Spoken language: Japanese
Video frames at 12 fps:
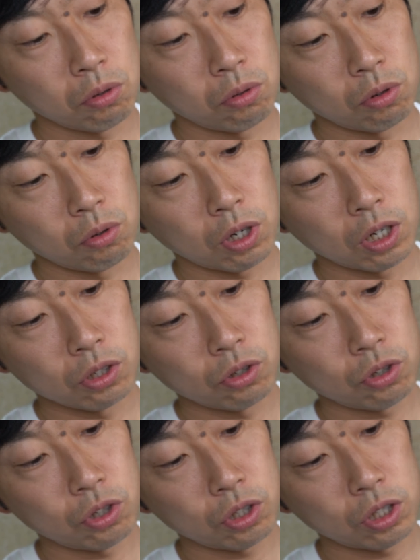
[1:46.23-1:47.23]
これを外
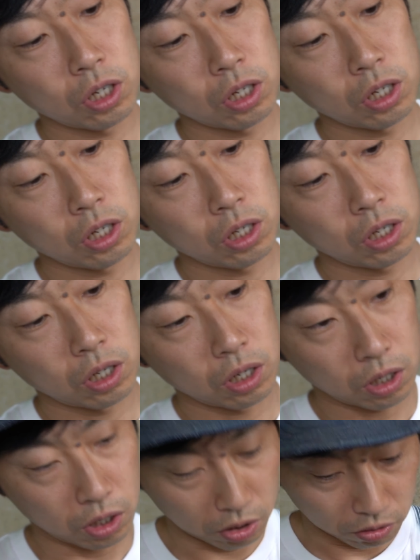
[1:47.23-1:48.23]
してね、
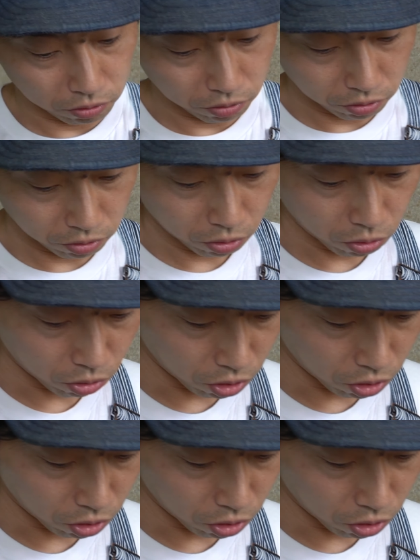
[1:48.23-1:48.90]
はい、こ